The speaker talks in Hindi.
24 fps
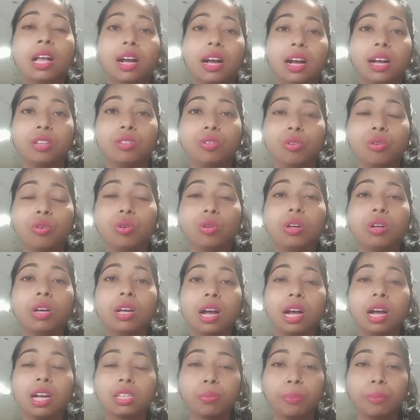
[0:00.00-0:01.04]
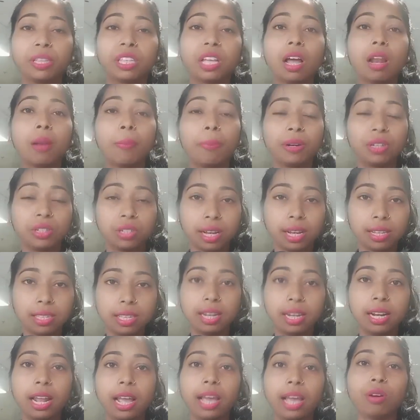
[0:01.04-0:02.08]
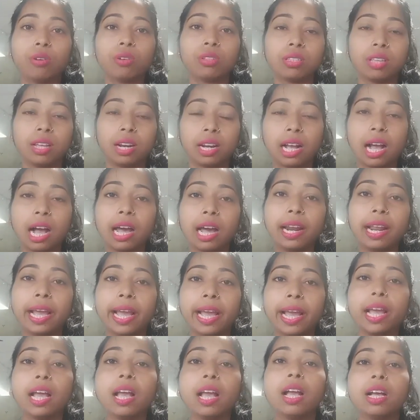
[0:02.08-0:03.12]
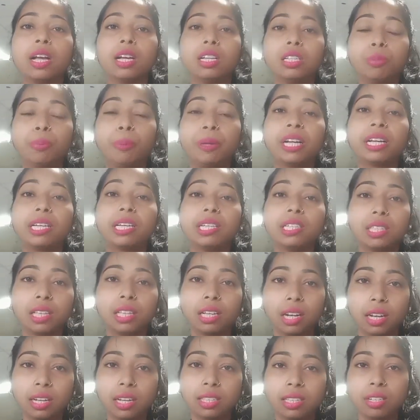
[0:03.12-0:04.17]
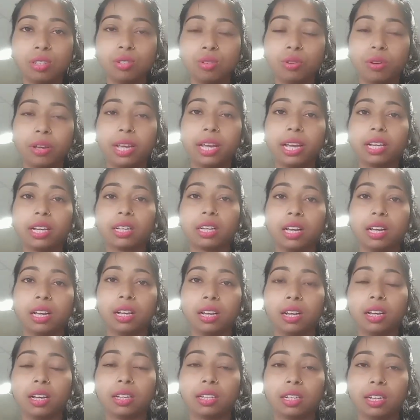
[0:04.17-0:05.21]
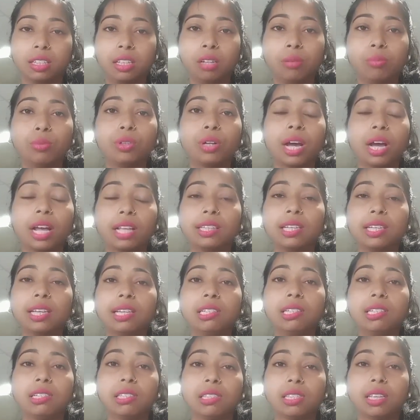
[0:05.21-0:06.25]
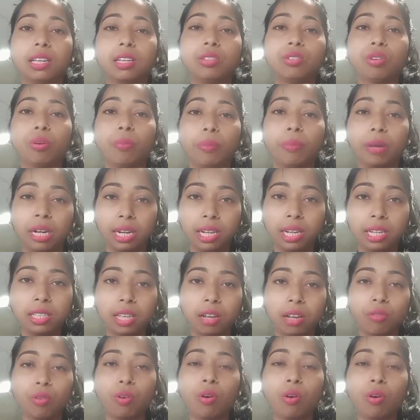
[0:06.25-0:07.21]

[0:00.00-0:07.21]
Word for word: जो अस्पताल प्रशासन है और सरकार है इस पर किस तरह से जो है कदम उठाती है जिससे जो मरीज़ हैं वो